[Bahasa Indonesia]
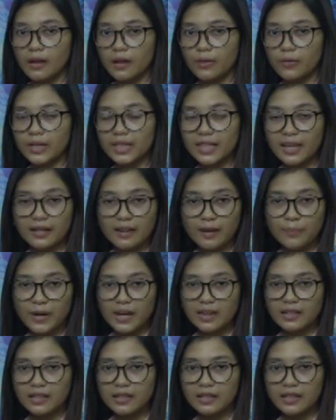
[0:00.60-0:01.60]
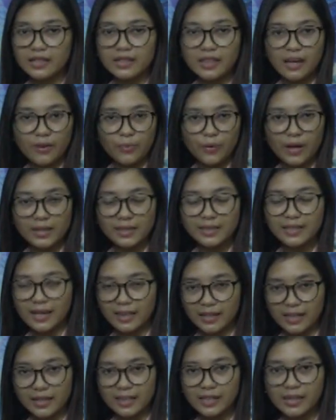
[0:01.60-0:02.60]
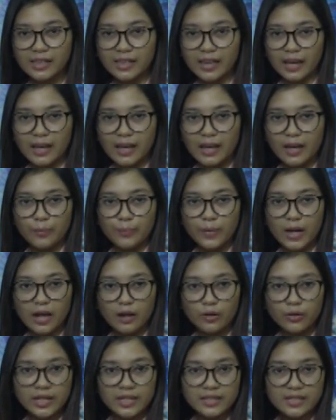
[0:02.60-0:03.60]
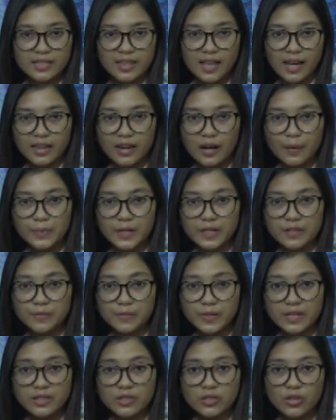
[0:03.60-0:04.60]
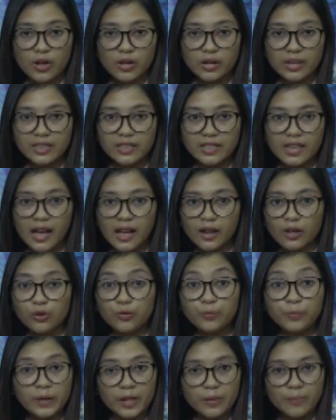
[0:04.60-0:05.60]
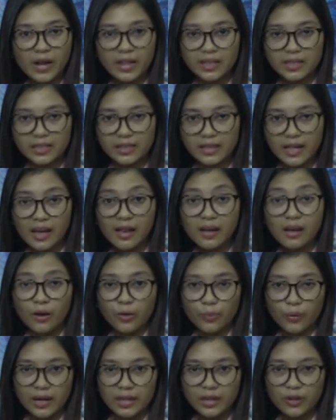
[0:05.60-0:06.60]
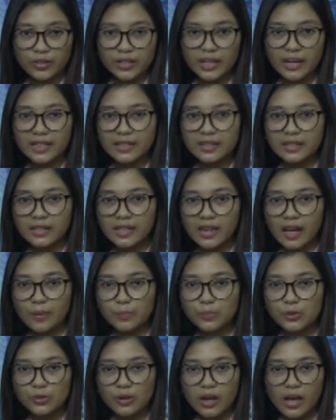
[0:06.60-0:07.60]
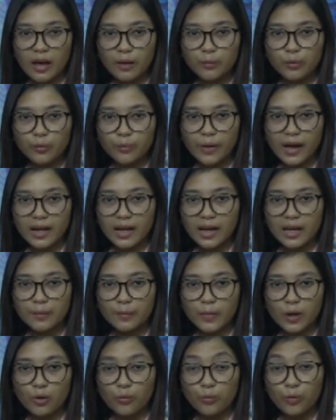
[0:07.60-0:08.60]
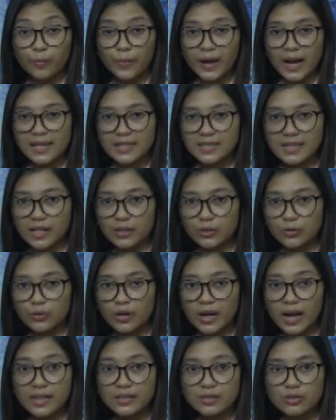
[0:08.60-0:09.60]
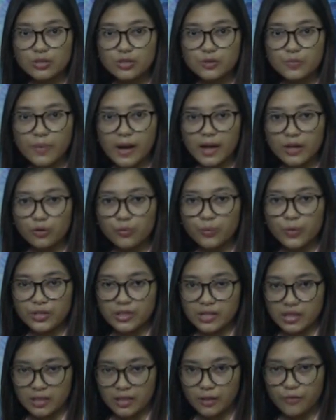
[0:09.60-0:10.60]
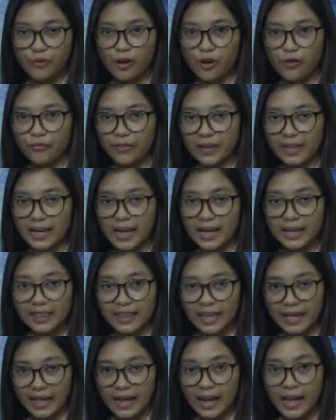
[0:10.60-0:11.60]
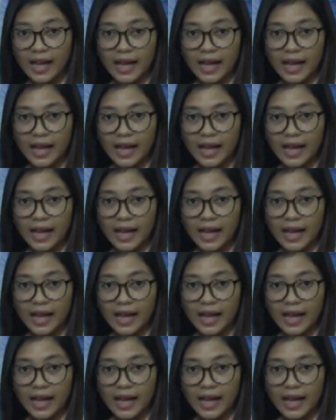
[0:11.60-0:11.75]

Warta 6 kali ini kita awali dari Kediri. Melalui Instagram resmi story di akun pribadinya, Wali Kota Kediri Abdullah Abu Bakar mengumumkan satu kasus baru positif COVID-19.